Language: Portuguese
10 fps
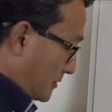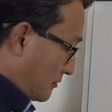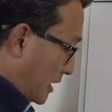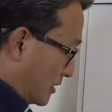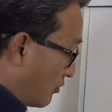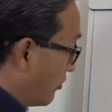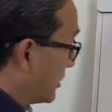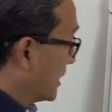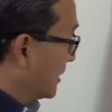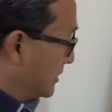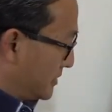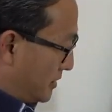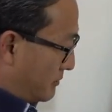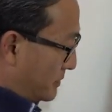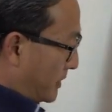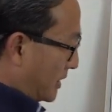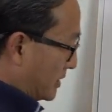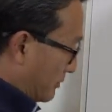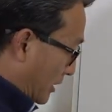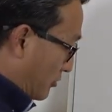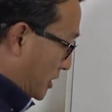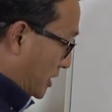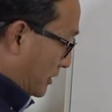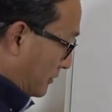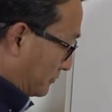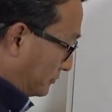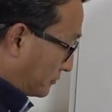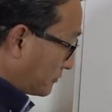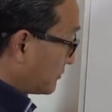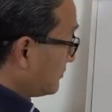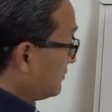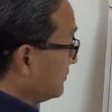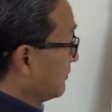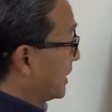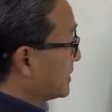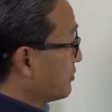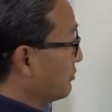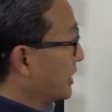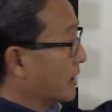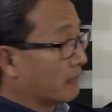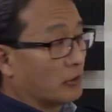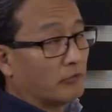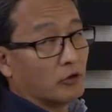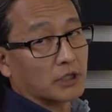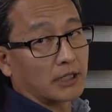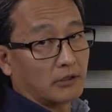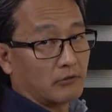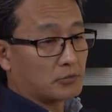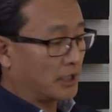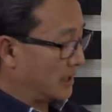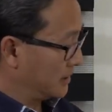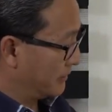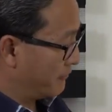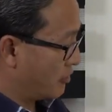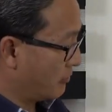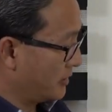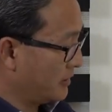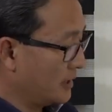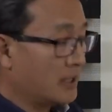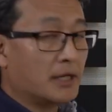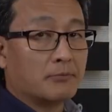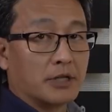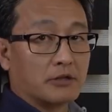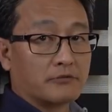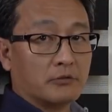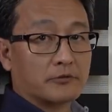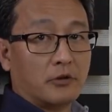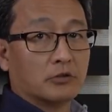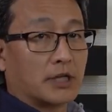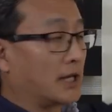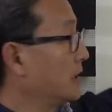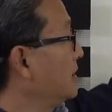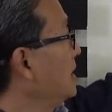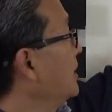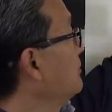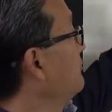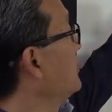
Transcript: não é tão complicado assim, mas para a grande maioria parece complicado. Vamos voltar aqui, nós vamos chegar nessa fórmula, mas nós vamos voltar aqui nela no